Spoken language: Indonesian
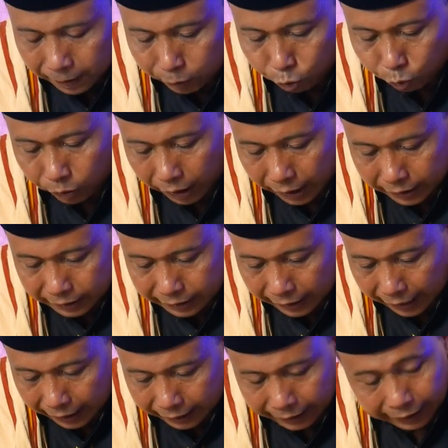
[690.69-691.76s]
itu kan
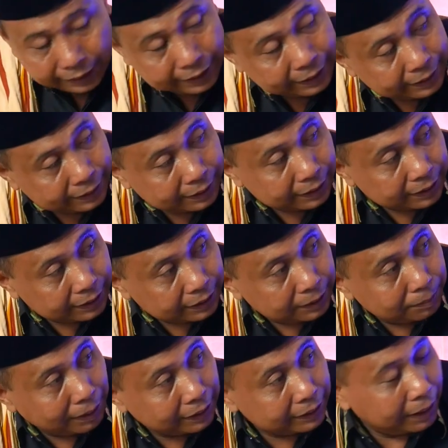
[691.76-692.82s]
selake
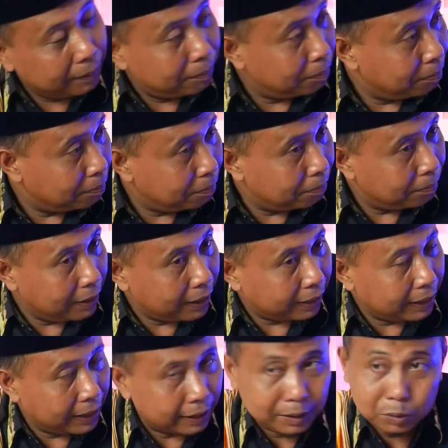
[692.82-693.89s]
si manten
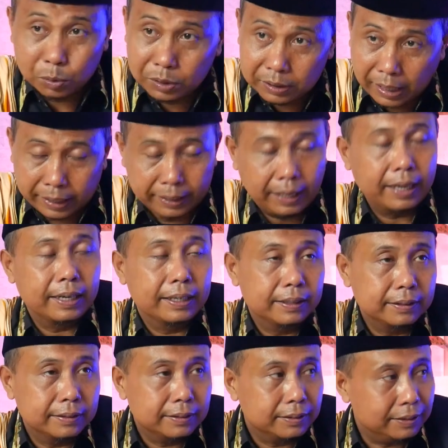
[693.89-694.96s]
laki-laki itu ditanya,
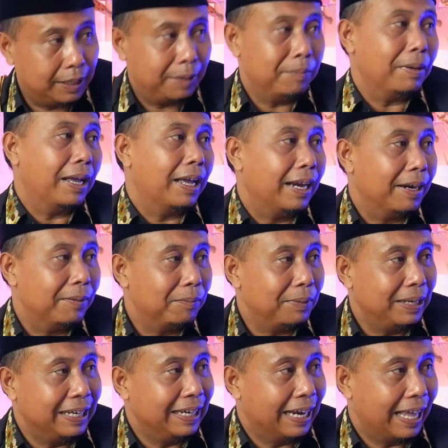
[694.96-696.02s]
dermah
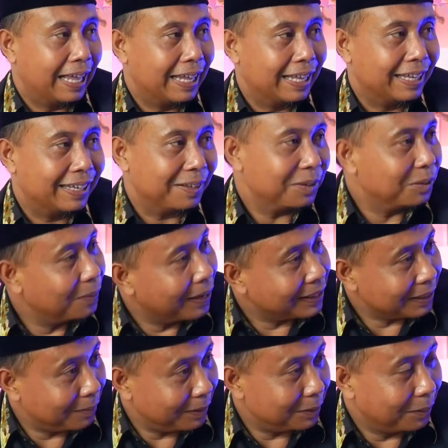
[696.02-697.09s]
bini nah. Itu
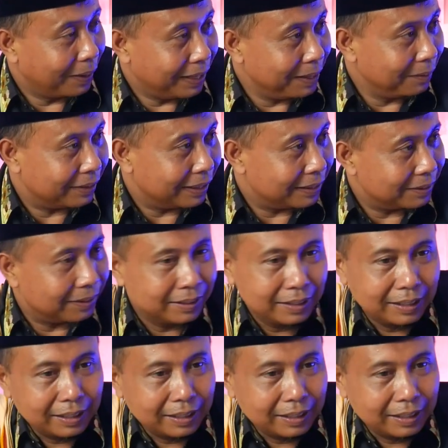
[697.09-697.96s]
bahasa iya. Maduranya iya. begitu.